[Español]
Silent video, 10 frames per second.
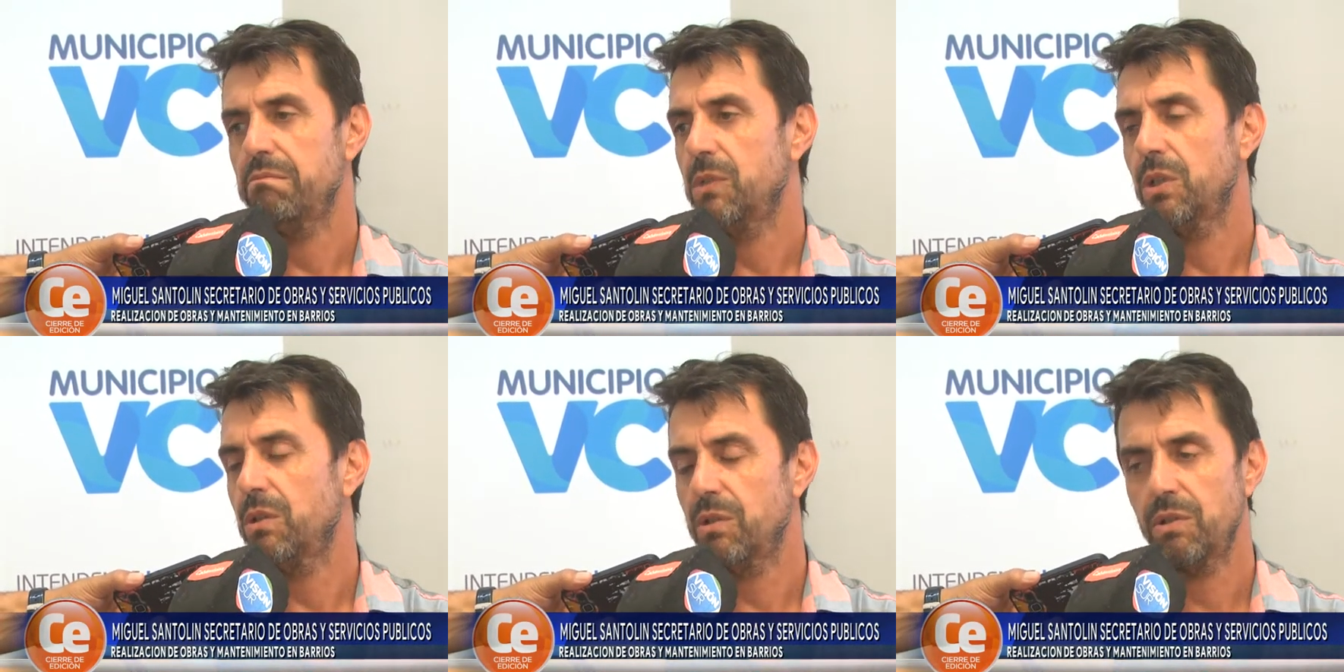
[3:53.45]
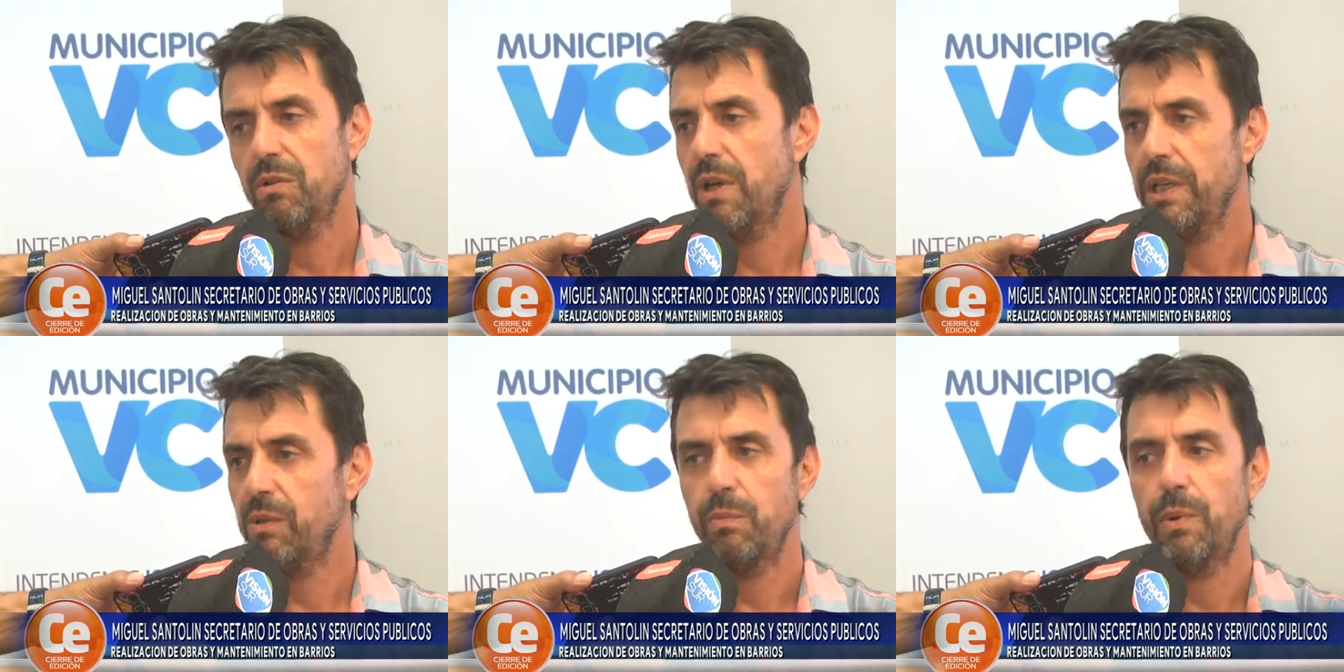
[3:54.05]
no, no, no
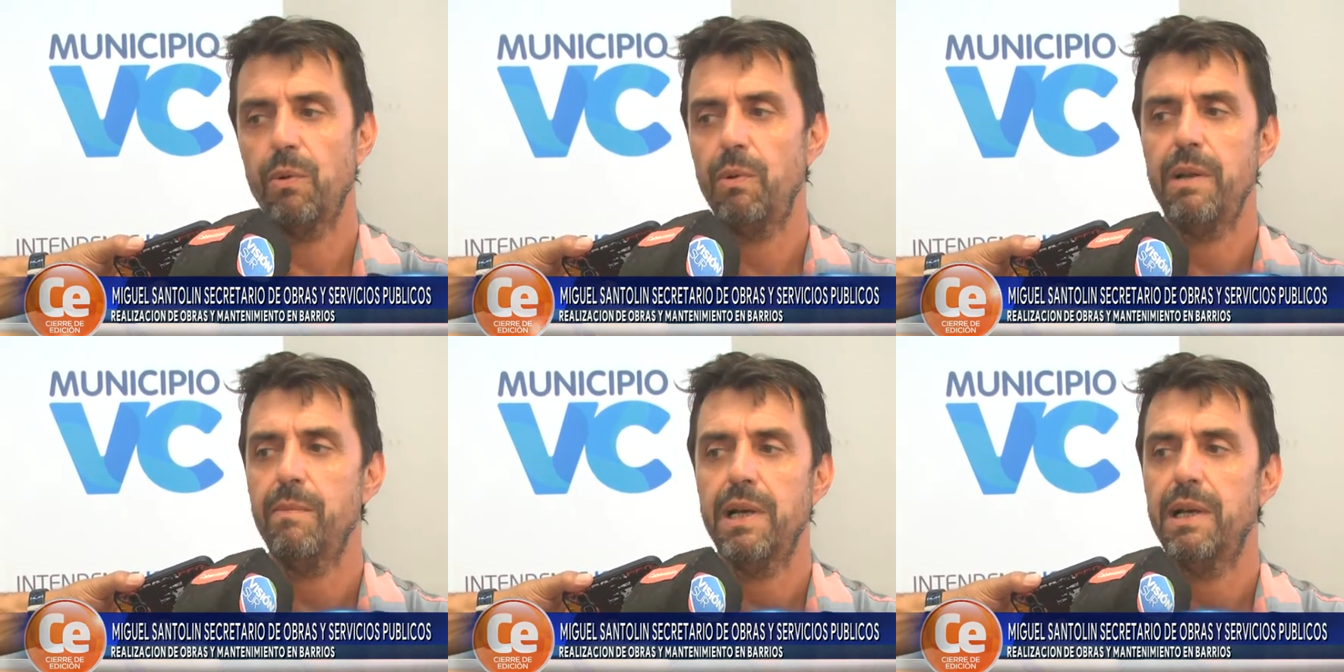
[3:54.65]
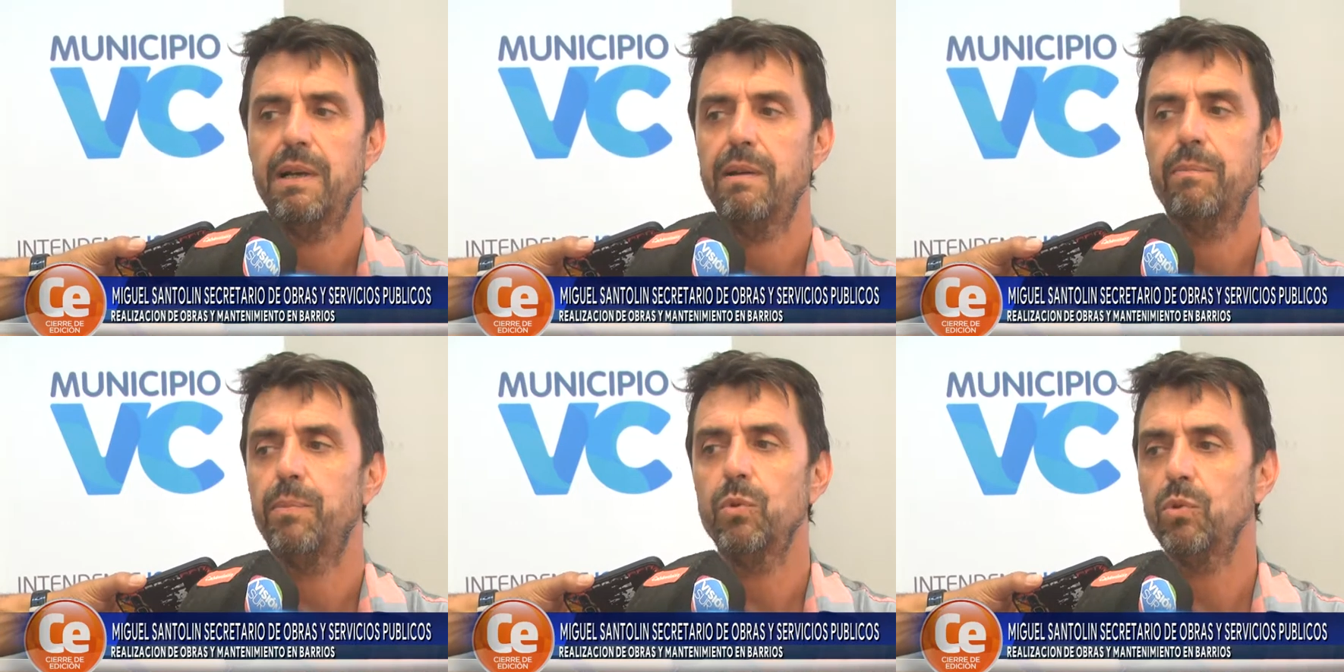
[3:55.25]
hay un problema
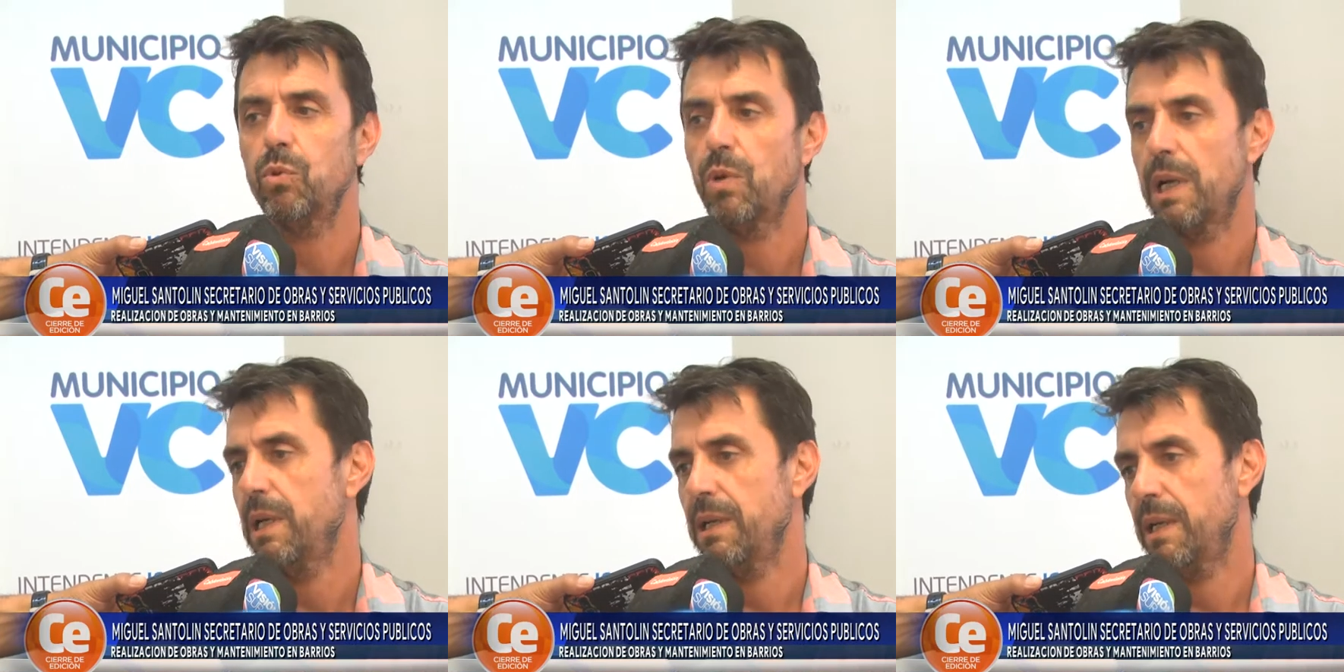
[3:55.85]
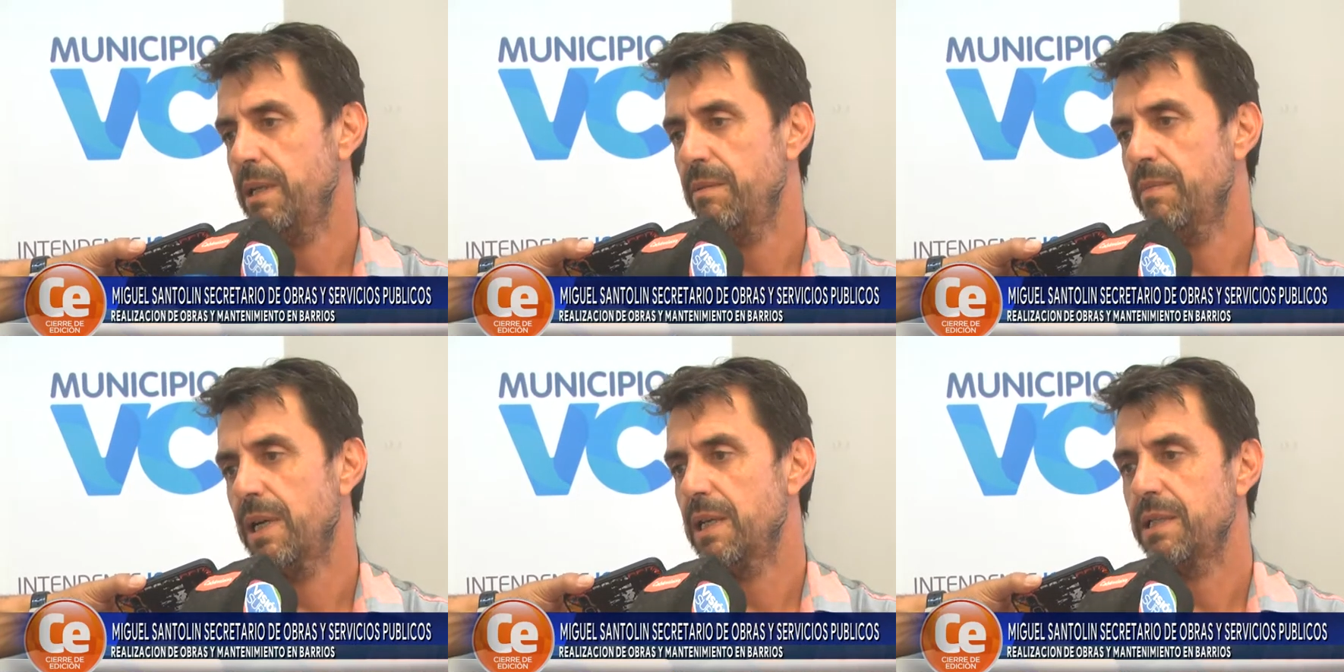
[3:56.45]
puntual, hay
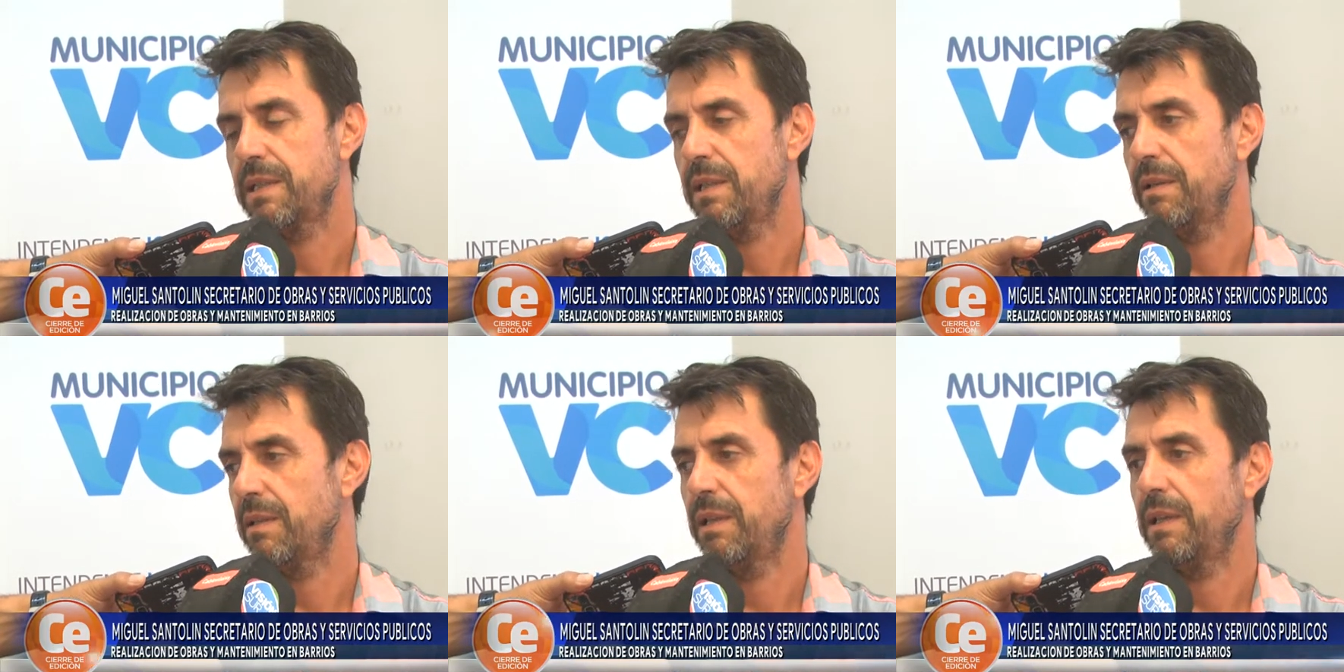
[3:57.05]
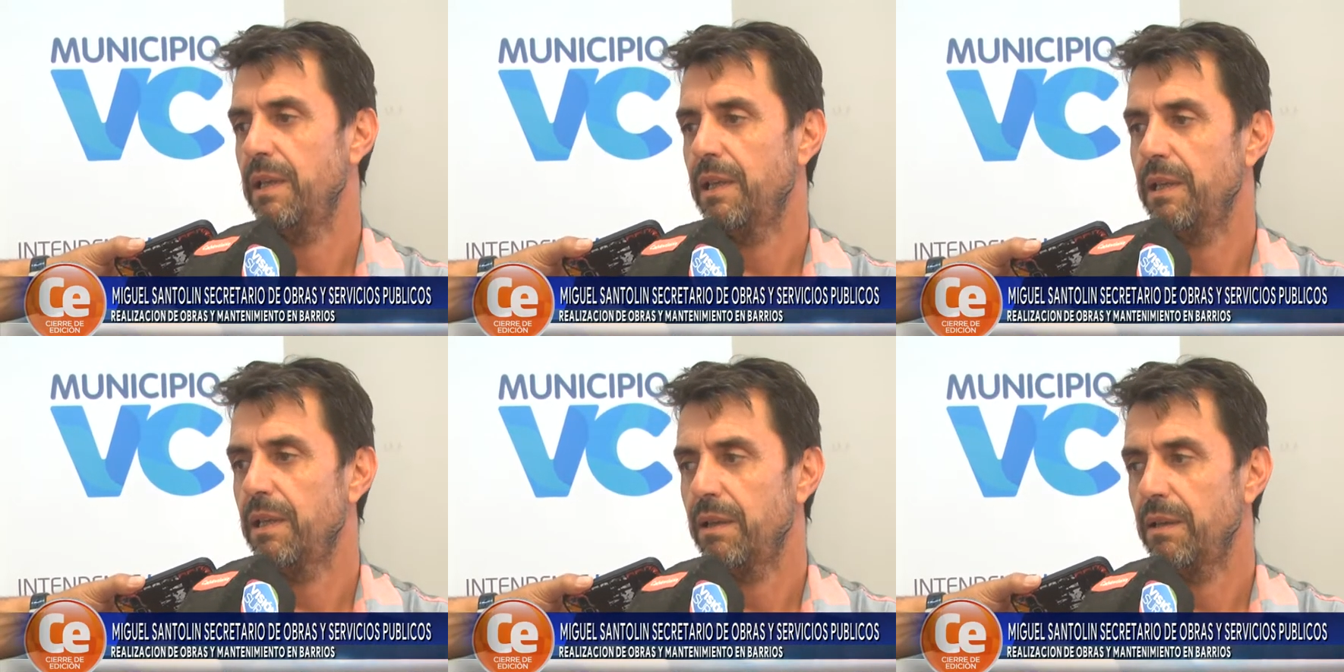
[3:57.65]
más,
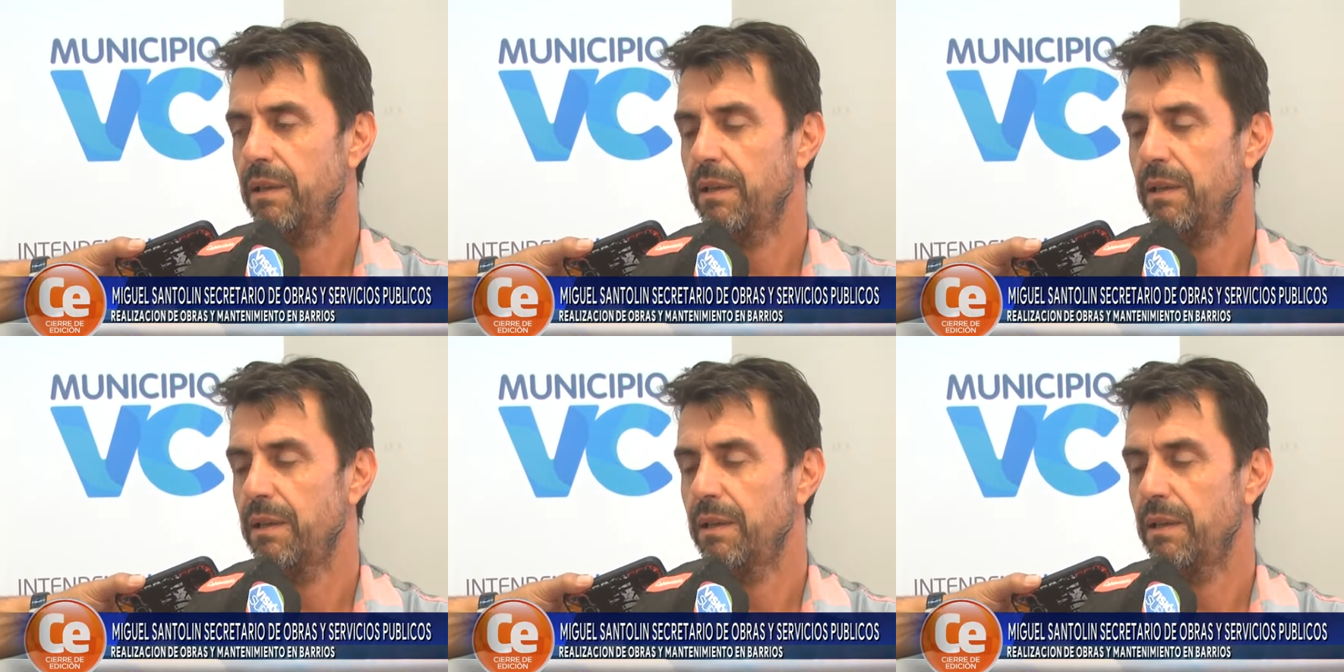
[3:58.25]
eh,